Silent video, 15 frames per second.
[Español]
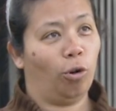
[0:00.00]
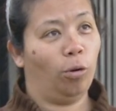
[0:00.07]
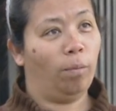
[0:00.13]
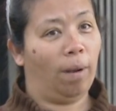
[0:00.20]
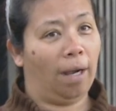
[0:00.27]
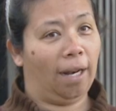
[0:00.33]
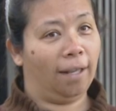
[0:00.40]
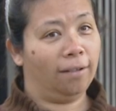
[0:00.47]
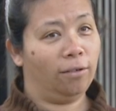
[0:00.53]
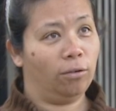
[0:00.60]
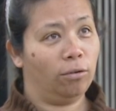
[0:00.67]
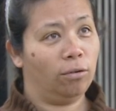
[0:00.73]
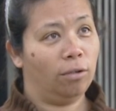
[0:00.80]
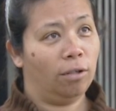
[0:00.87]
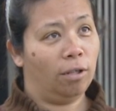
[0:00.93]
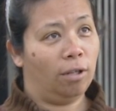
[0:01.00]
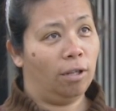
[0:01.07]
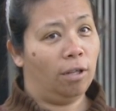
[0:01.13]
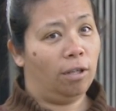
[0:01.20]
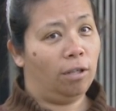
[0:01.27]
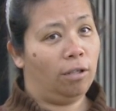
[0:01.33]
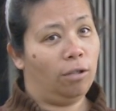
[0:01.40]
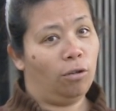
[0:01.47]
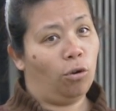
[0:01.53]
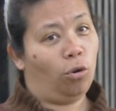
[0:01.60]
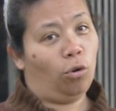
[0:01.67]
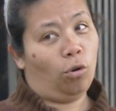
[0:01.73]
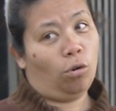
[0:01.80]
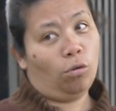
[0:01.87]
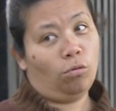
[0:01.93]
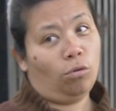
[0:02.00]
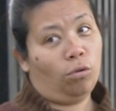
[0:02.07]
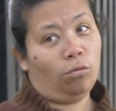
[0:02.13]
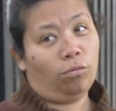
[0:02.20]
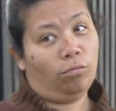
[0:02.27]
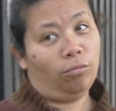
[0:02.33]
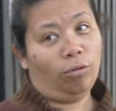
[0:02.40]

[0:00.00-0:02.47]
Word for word: los balazos y yo no, no,